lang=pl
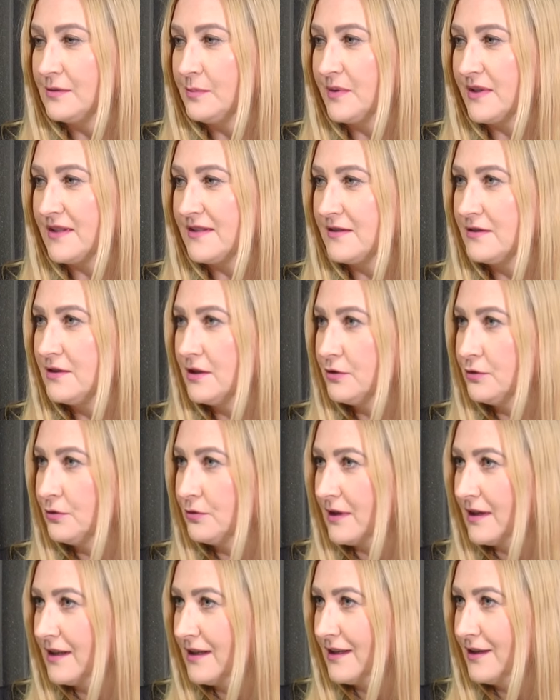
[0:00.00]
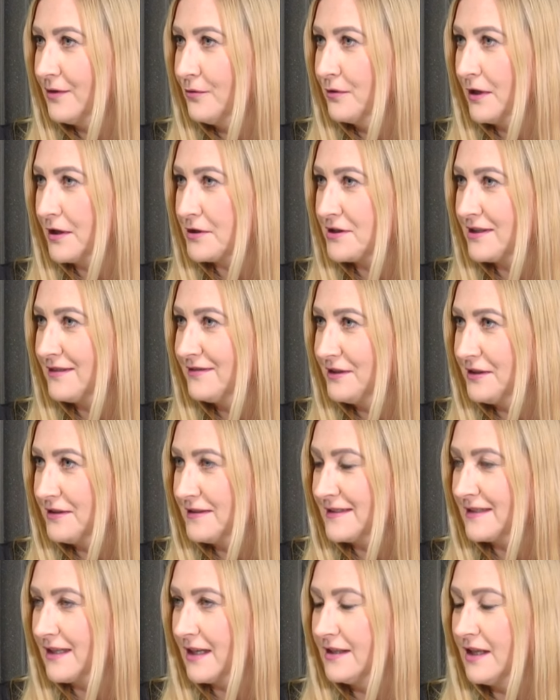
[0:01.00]
e, prezydentura Łukasza
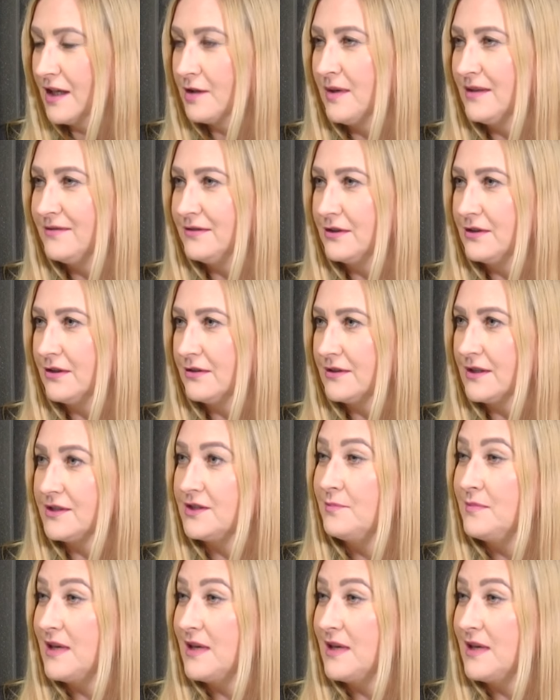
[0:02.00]
Więcka, jak ma wyglądać